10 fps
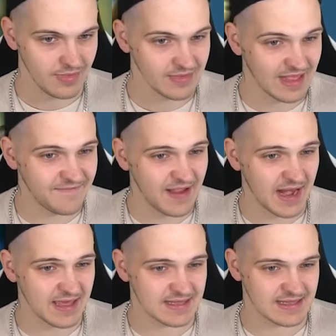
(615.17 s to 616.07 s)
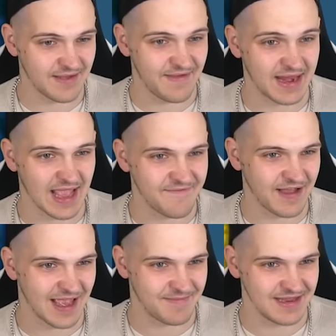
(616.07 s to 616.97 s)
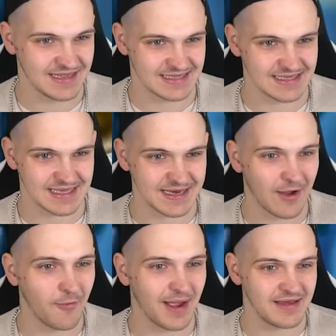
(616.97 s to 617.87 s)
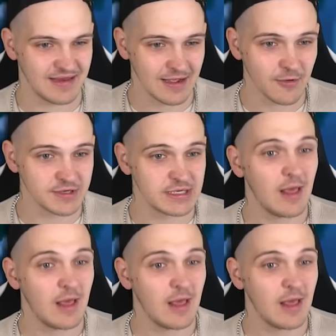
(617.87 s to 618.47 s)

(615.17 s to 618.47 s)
dann werde ich, dann werde ich einfach happy. Das ist genau mein Ding und